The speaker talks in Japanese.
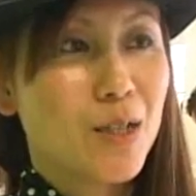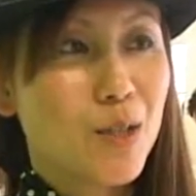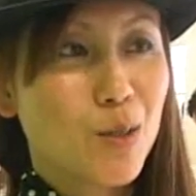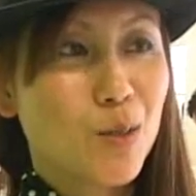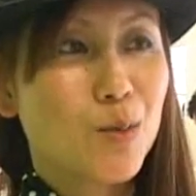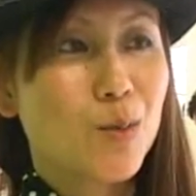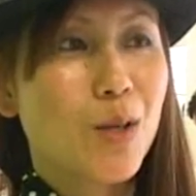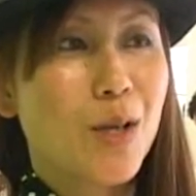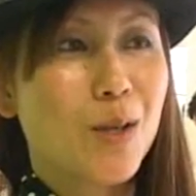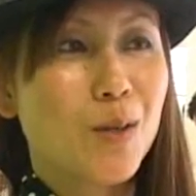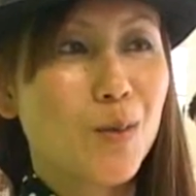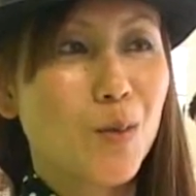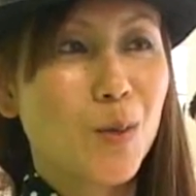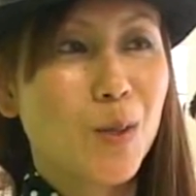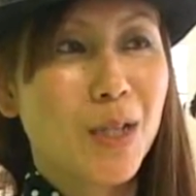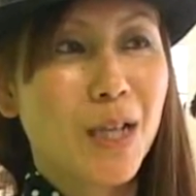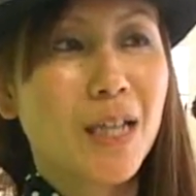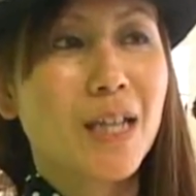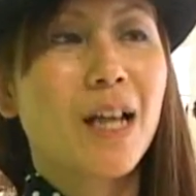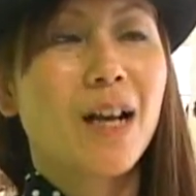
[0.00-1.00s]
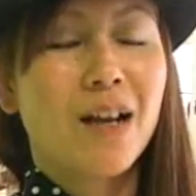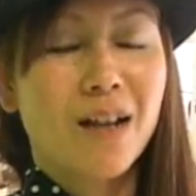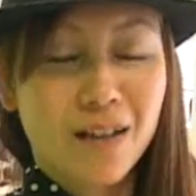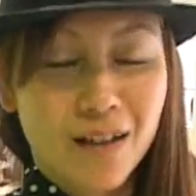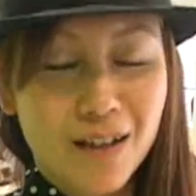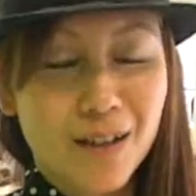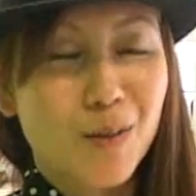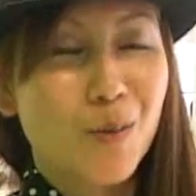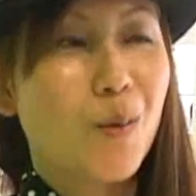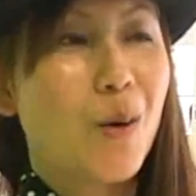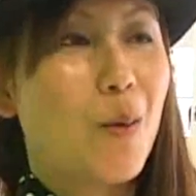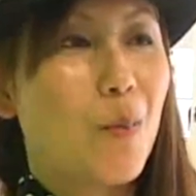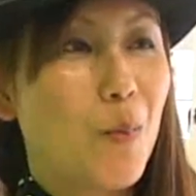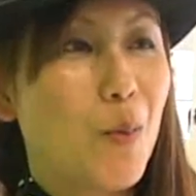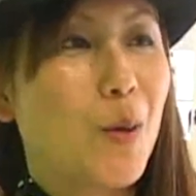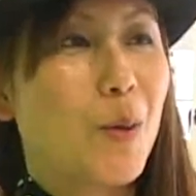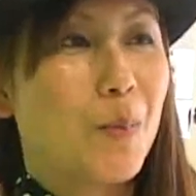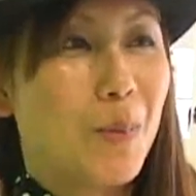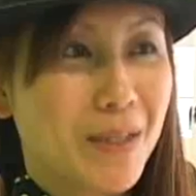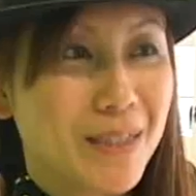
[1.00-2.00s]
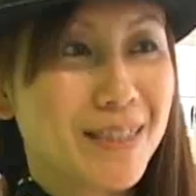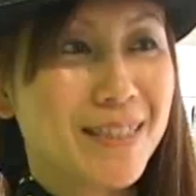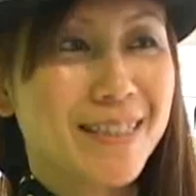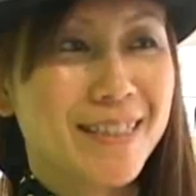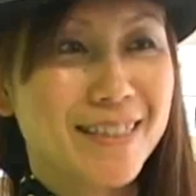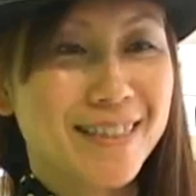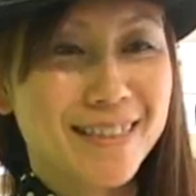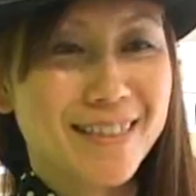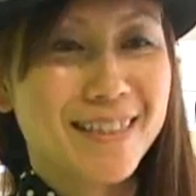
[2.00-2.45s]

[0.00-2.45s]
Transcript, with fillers: 作れるようになったかなとは思います